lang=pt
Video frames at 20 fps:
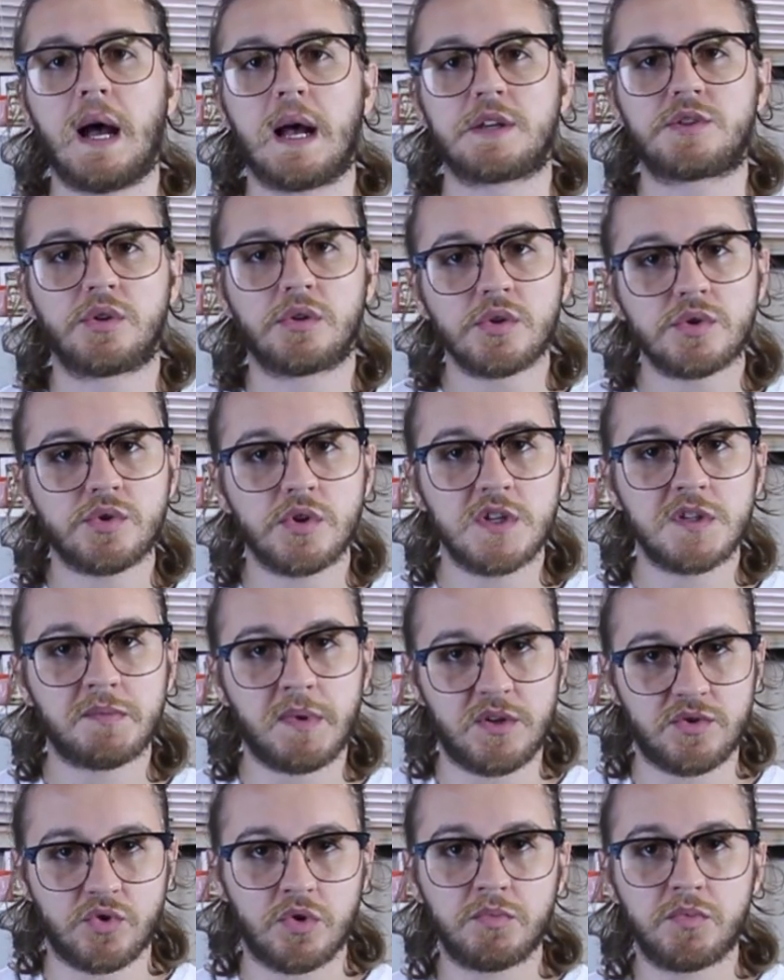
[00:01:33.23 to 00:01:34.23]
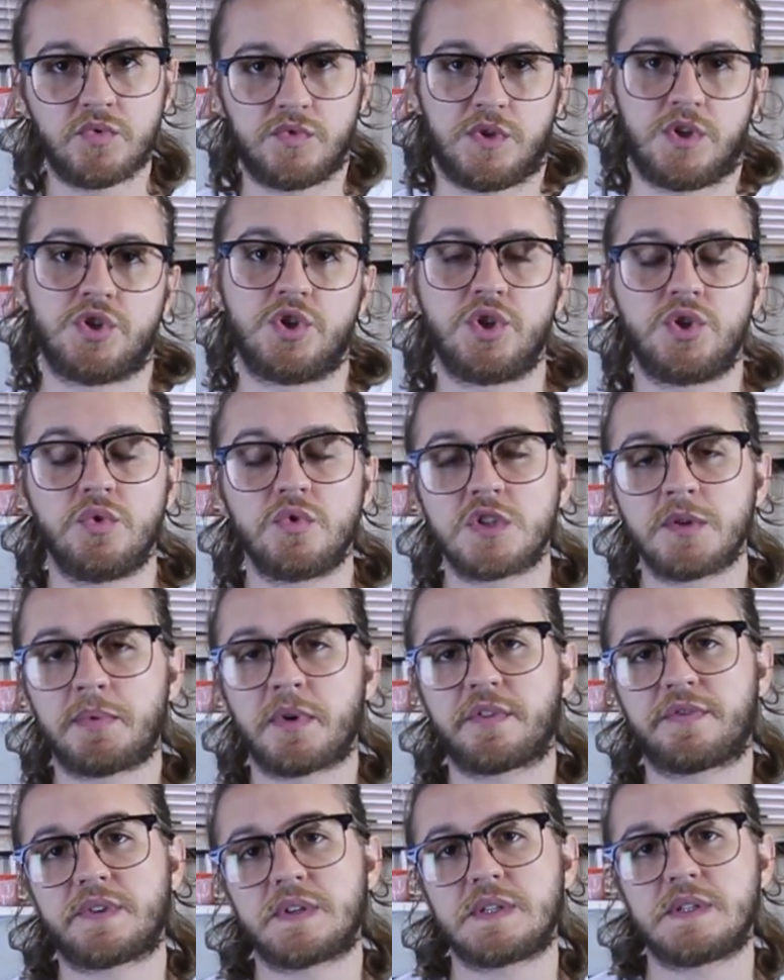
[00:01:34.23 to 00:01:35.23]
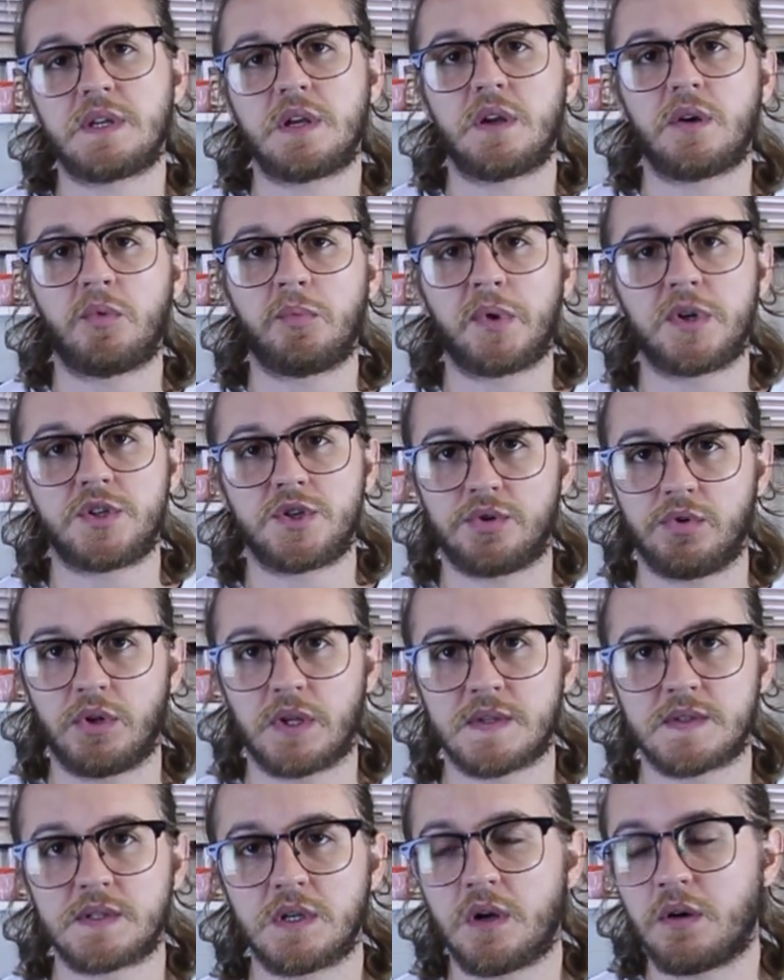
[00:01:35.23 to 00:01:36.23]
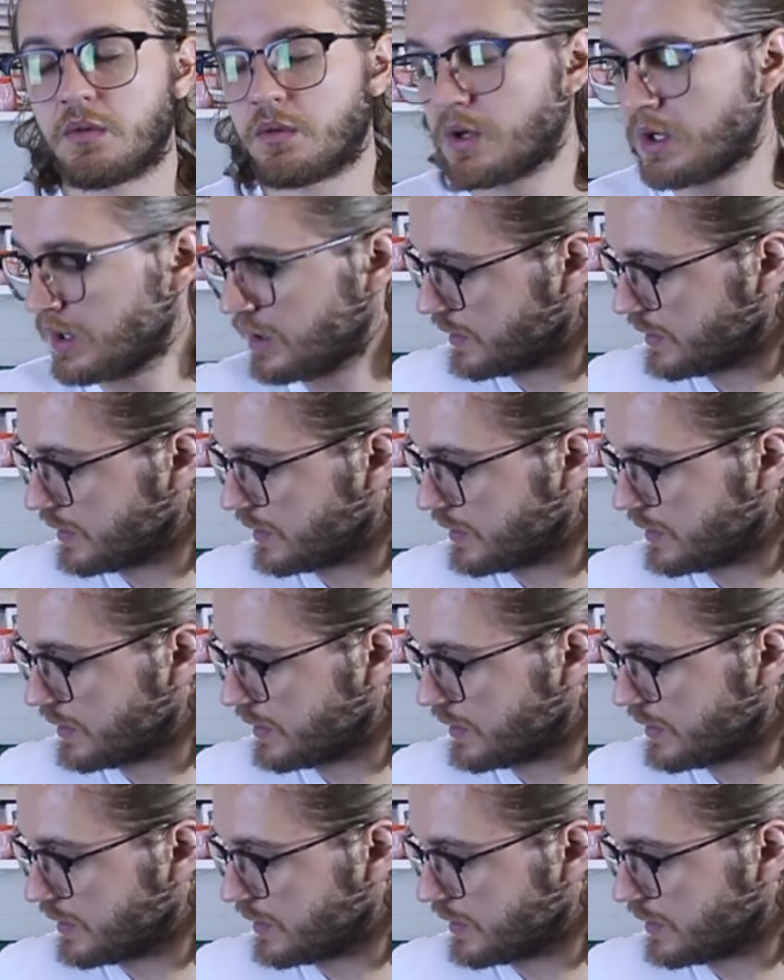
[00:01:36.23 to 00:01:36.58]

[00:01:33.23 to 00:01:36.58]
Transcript: As soluções mais comuns que a gente usa para fazer uma titulação